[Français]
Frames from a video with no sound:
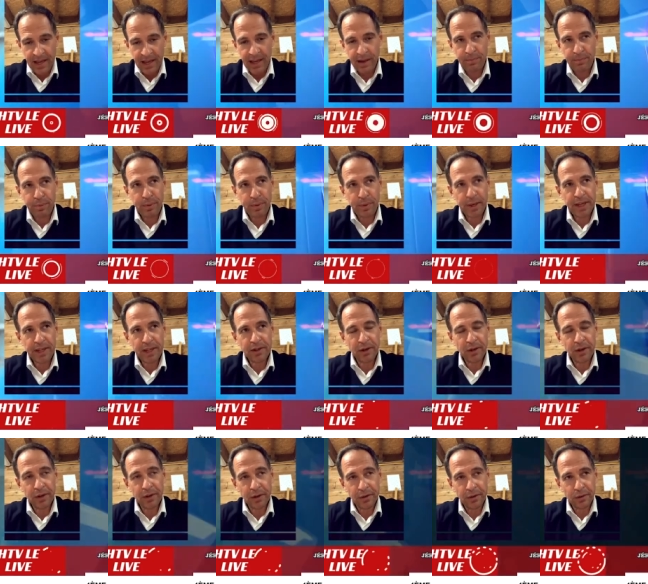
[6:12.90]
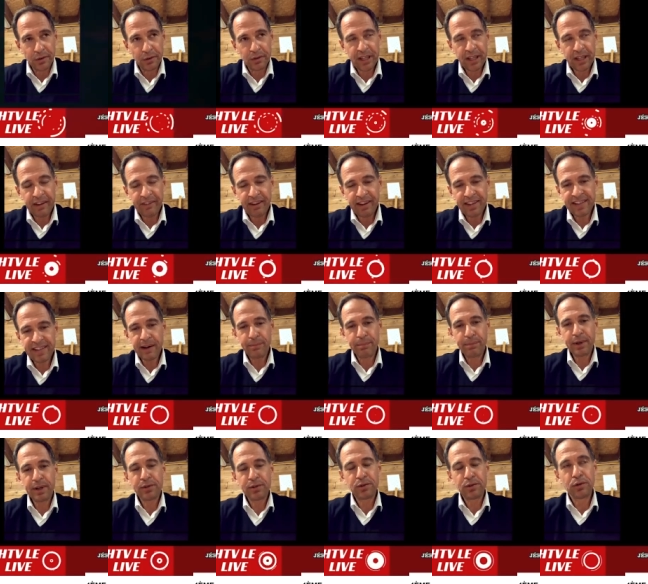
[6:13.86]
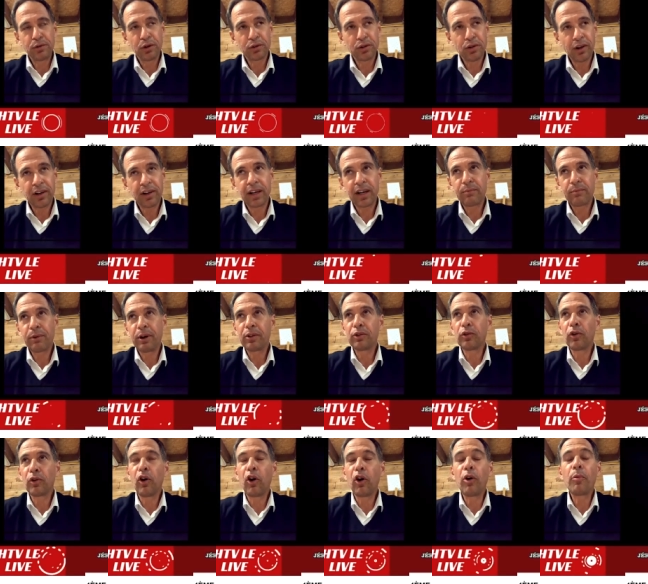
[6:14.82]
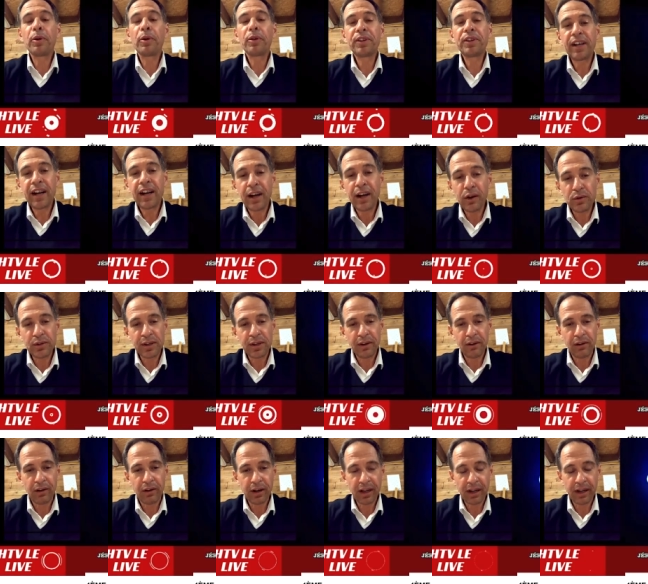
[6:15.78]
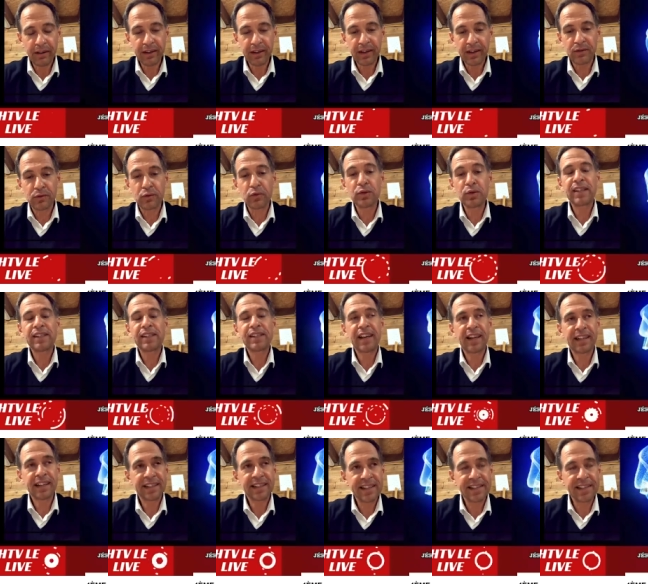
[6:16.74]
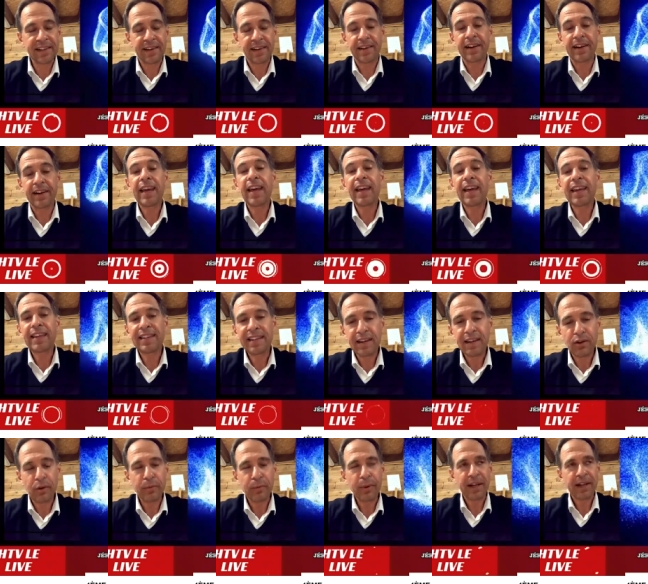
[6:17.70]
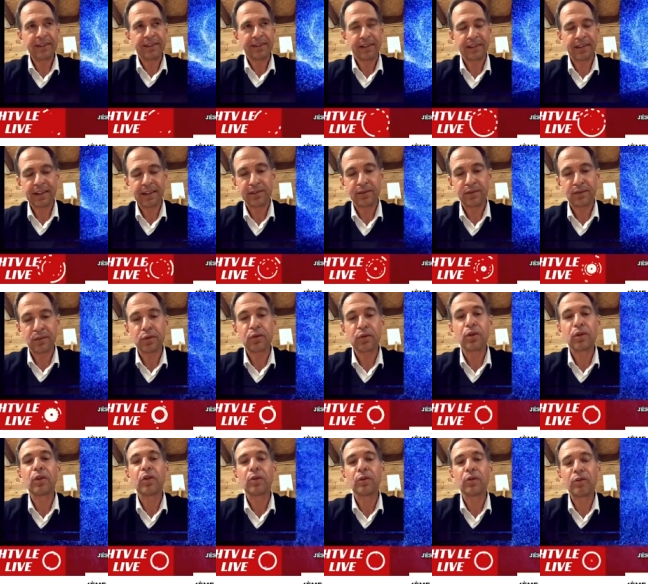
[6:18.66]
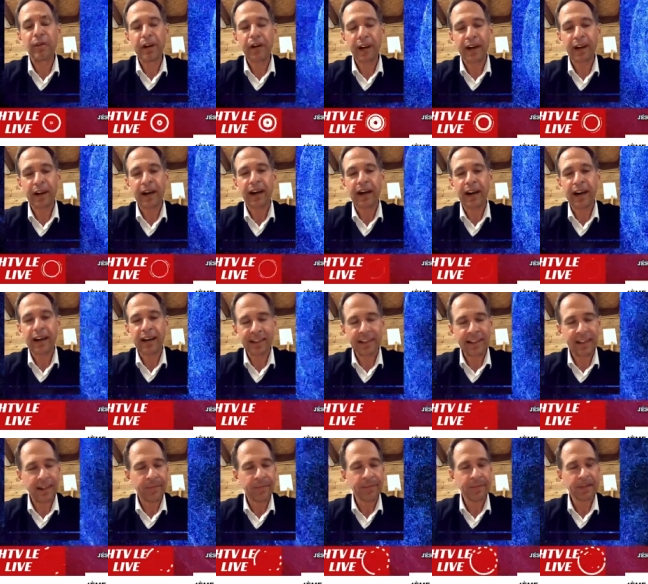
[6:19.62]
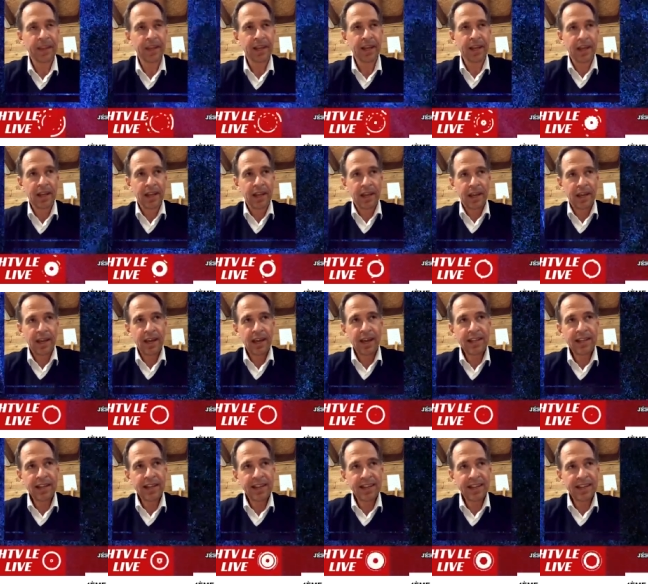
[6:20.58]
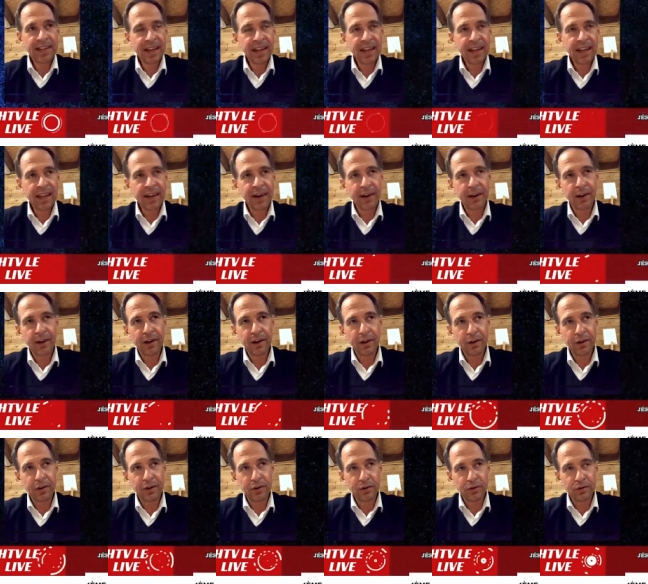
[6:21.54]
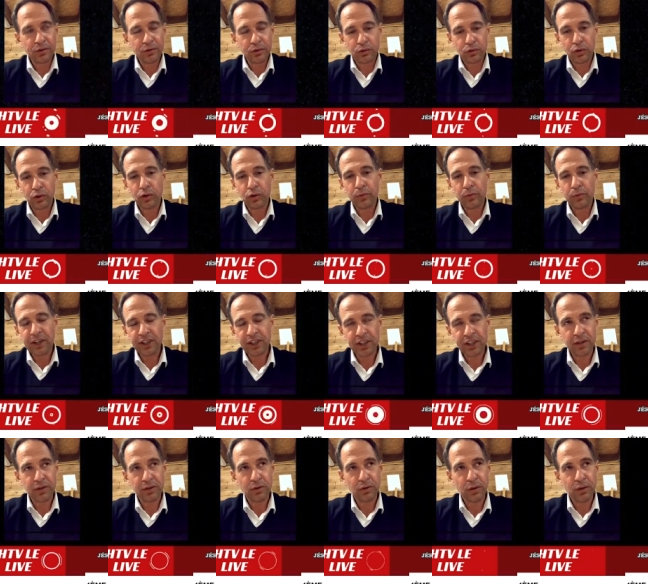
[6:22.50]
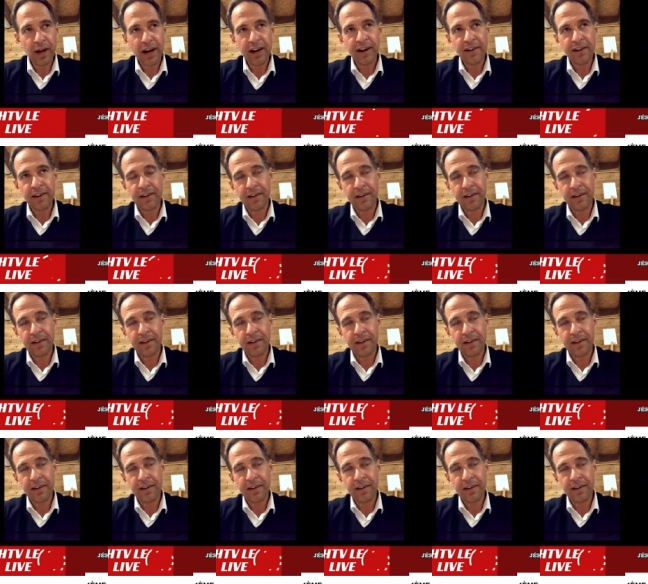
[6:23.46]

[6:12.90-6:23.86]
et puis de, de, traverser la place du docteur Clément, de remonter la rue Saint-Roch avec tous ses artisans et ses commerçants qui sont ouverts à l'année, et d'atterrir euh, sur le marché de Noël